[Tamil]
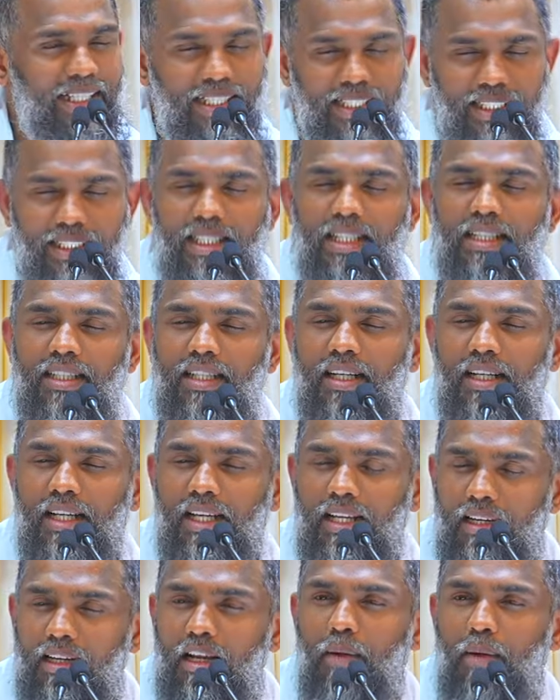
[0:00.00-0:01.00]
இச்சைங்கிற
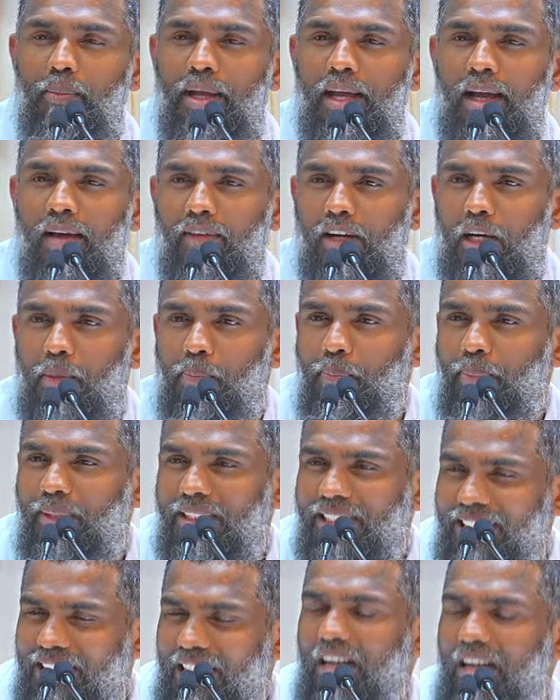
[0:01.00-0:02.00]
எல்லாமே அவைகள்
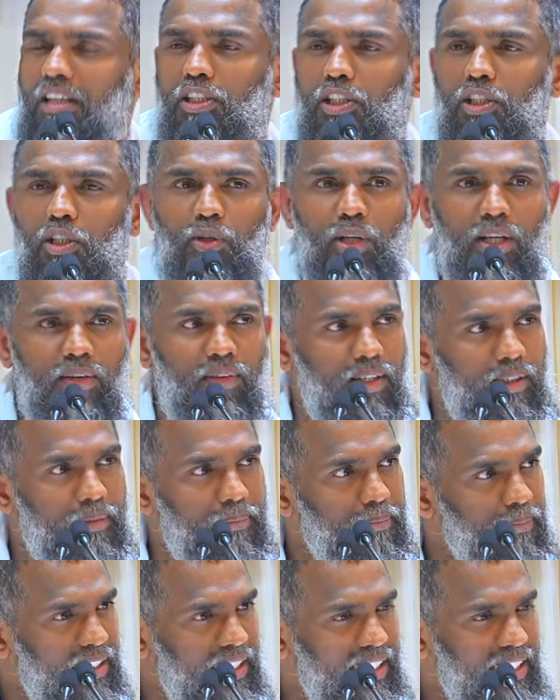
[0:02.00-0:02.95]
பிசாசனுடையவைகள்